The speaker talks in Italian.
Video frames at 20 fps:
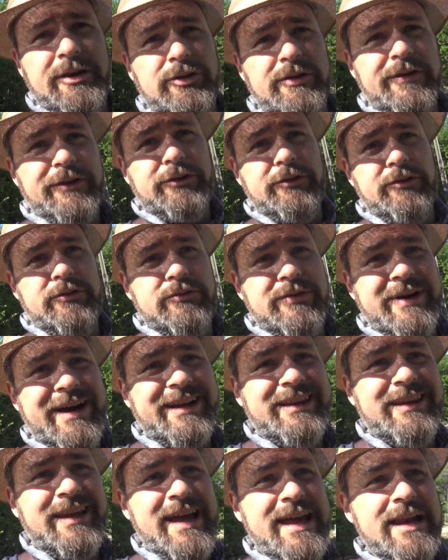ho trovato un
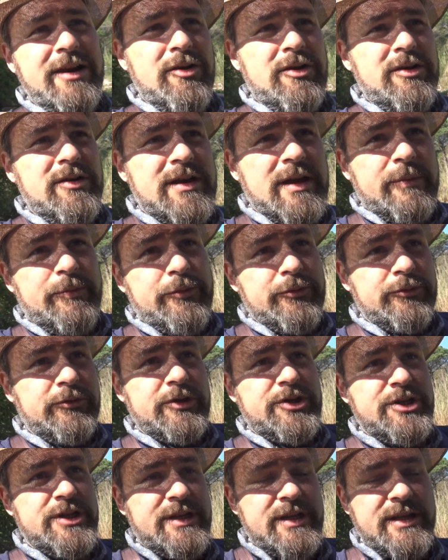cartello che
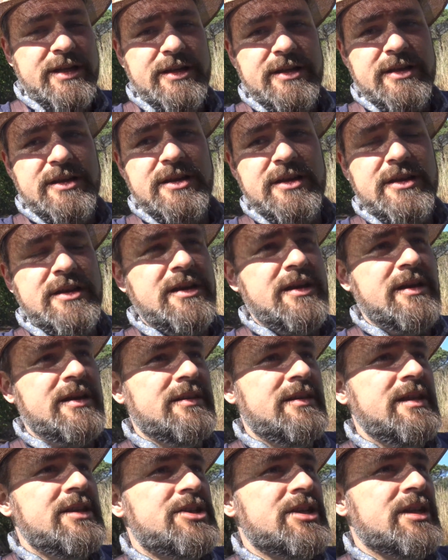appunto ci
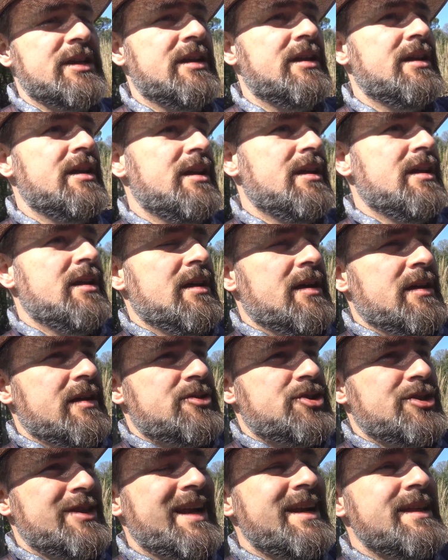eh, dice,
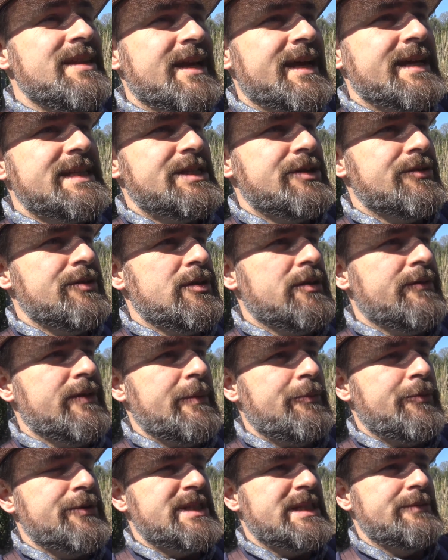ci dà l'indicazione
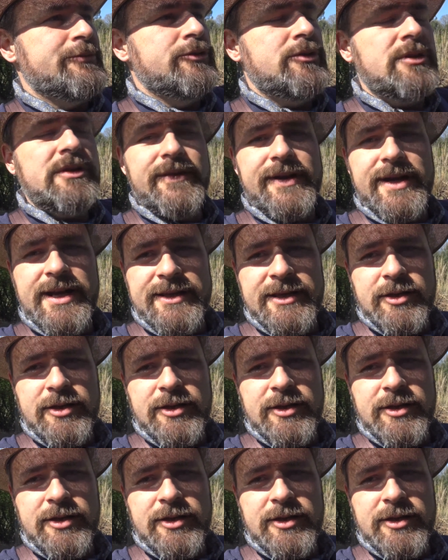dove possiamo trovare la